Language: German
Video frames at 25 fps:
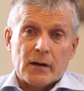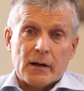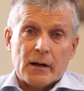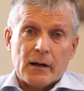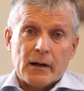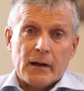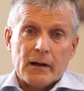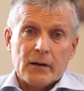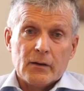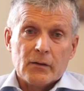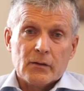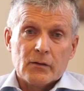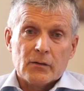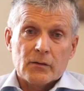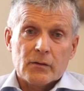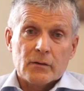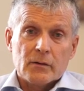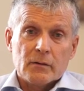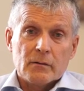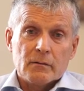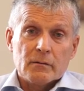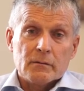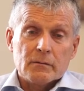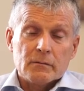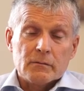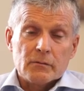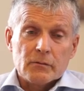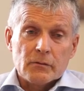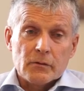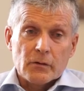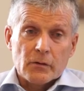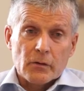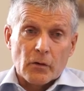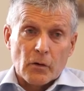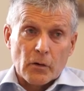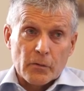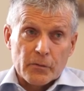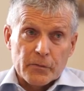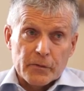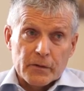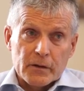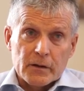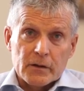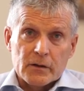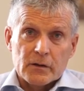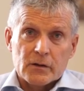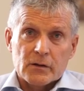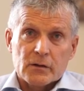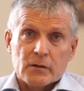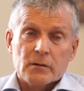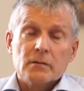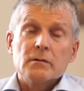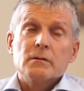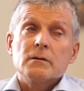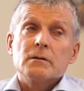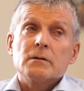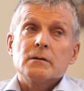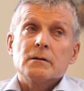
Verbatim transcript: Ereignissen hoffe ich